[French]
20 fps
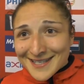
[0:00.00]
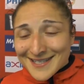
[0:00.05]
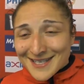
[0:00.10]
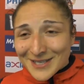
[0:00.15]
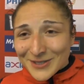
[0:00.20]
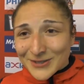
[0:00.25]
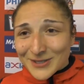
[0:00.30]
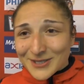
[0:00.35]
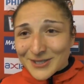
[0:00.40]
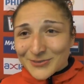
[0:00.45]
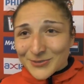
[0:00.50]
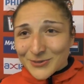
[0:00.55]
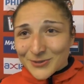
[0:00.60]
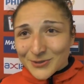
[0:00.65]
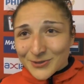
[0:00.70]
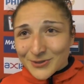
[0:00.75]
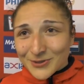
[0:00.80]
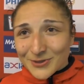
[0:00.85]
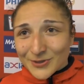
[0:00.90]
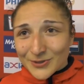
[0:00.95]
C'est que le
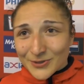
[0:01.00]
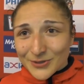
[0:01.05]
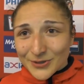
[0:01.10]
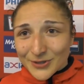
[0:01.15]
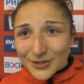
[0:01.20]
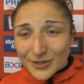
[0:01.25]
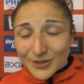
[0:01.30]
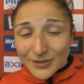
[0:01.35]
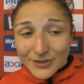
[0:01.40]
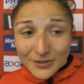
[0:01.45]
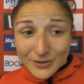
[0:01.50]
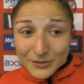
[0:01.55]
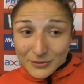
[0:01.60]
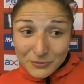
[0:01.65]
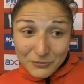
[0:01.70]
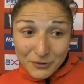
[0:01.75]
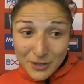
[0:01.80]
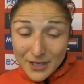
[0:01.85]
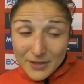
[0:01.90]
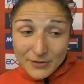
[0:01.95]
début. Donc, euh,
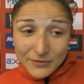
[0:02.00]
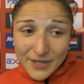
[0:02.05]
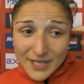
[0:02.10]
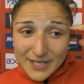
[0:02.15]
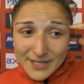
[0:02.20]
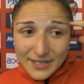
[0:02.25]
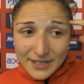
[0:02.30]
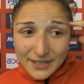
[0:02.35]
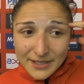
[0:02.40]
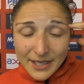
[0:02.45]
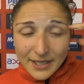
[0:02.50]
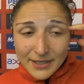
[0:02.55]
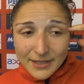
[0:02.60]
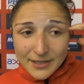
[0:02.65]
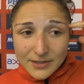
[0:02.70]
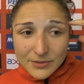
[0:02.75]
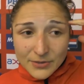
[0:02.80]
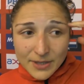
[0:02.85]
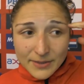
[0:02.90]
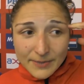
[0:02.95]
donc voilà, on va essayer de
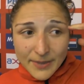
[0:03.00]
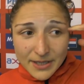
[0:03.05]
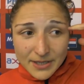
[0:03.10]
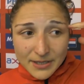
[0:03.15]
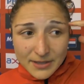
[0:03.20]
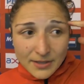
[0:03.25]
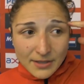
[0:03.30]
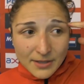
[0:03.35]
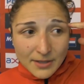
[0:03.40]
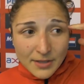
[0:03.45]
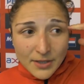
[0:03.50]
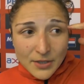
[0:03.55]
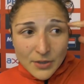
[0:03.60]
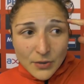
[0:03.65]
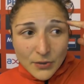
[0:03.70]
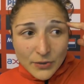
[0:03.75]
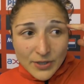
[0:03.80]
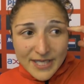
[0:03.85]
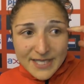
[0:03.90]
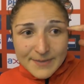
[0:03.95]
gagner tous les matchs.
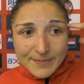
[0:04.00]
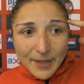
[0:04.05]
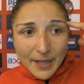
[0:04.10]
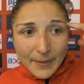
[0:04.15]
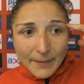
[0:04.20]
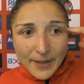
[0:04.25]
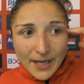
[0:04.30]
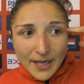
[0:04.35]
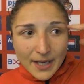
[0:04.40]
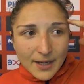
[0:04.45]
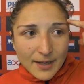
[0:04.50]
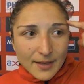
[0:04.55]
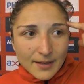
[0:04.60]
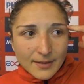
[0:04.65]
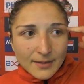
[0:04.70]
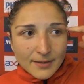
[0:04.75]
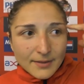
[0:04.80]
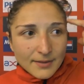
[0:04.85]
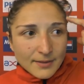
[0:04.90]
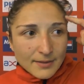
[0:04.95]
On n'espère pas,
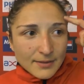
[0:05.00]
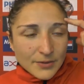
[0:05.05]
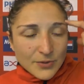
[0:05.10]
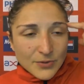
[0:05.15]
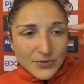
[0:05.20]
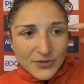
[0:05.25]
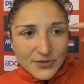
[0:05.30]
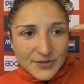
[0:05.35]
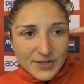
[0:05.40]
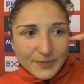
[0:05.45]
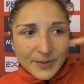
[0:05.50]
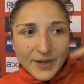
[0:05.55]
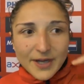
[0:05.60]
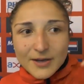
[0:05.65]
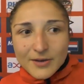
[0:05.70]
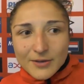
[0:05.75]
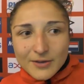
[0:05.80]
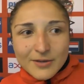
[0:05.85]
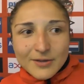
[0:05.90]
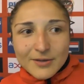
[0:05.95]
euh, on se dit
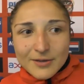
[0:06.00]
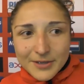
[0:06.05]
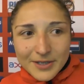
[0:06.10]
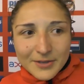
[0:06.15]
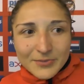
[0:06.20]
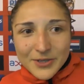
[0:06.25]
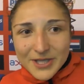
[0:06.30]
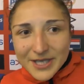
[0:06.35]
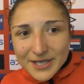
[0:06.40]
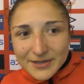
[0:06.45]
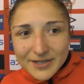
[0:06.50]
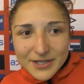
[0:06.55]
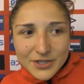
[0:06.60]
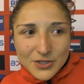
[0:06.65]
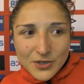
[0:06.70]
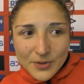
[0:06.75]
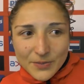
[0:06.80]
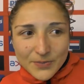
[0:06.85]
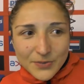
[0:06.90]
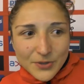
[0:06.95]
pas, oh, il y a moyen d'être
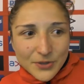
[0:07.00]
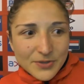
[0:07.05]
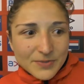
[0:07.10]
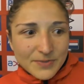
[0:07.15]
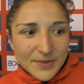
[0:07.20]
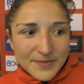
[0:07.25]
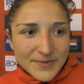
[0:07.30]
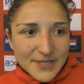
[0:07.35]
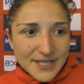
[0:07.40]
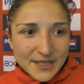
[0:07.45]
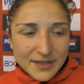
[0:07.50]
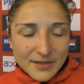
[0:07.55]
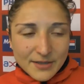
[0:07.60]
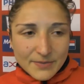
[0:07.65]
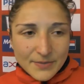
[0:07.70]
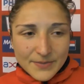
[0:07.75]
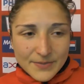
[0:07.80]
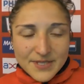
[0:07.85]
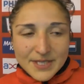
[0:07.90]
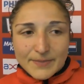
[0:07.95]
championne, même si,
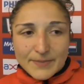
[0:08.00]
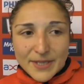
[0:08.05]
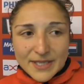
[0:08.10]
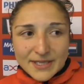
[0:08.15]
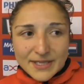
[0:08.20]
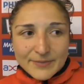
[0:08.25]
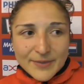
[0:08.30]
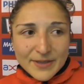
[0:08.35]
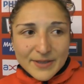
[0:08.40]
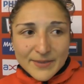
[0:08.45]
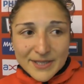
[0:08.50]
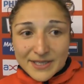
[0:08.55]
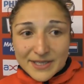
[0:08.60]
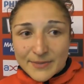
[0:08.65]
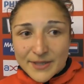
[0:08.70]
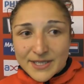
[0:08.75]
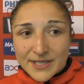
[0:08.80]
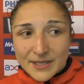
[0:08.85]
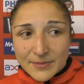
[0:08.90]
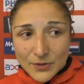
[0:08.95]
euh, même si
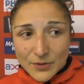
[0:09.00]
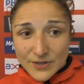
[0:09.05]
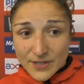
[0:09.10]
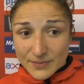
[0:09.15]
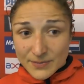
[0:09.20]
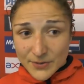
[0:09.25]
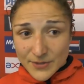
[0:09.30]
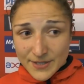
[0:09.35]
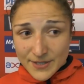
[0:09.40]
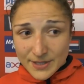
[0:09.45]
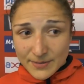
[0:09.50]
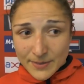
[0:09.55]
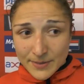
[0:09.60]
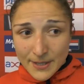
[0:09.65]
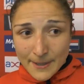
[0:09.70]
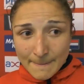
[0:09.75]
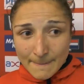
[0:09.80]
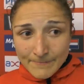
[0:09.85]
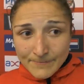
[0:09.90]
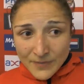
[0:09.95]
mathématiquement c'est
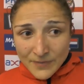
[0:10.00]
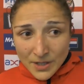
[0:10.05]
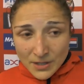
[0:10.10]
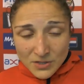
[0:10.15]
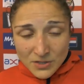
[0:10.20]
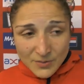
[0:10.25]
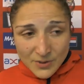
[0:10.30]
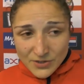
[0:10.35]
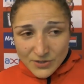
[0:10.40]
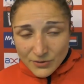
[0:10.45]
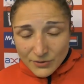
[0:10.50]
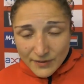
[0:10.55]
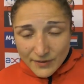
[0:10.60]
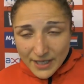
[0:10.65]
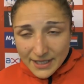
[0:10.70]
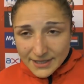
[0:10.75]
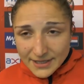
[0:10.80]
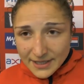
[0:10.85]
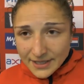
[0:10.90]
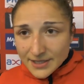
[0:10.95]
possible. Mhm. Je pense qu'on
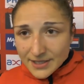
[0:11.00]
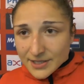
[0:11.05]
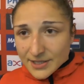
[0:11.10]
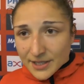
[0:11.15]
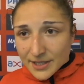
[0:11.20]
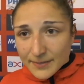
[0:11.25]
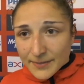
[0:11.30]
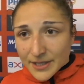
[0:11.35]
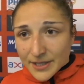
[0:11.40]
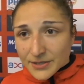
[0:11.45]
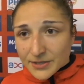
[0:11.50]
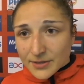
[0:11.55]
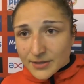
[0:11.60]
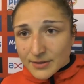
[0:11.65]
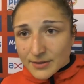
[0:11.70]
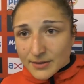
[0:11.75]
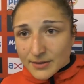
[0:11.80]
va attaquer chaque match